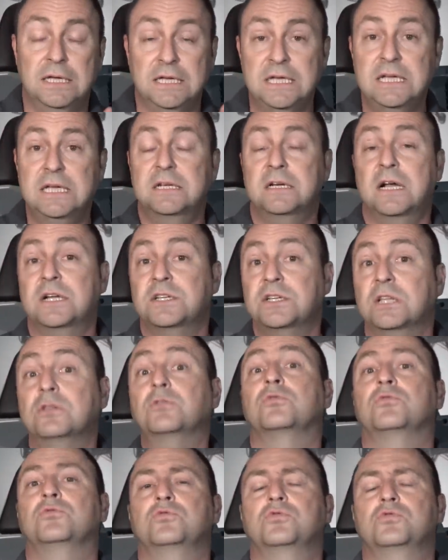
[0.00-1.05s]
ihracat
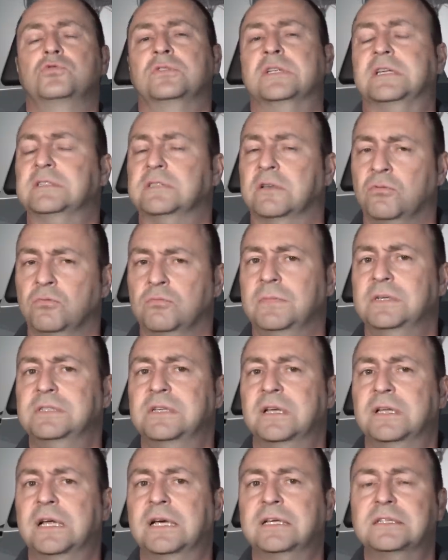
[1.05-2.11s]
konusunda savunma
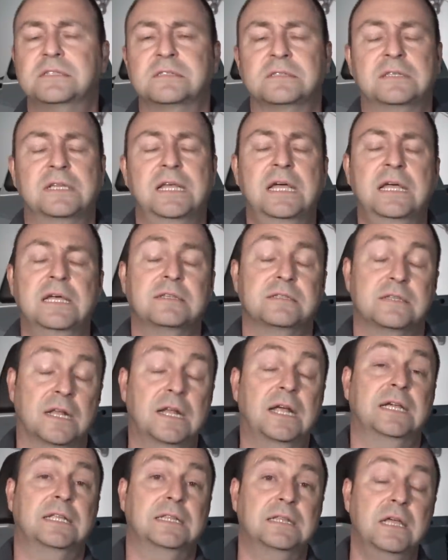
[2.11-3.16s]
sanayisinde
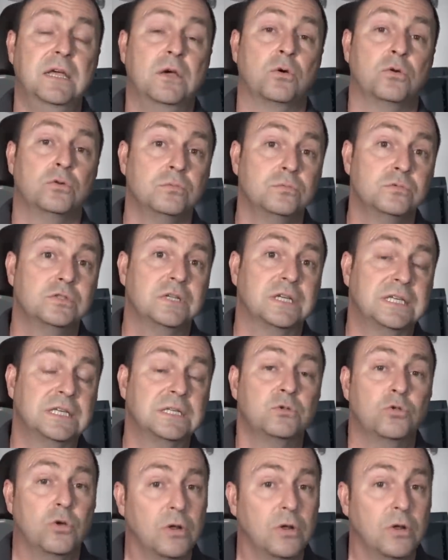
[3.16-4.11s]
sanayinde önümüzdeki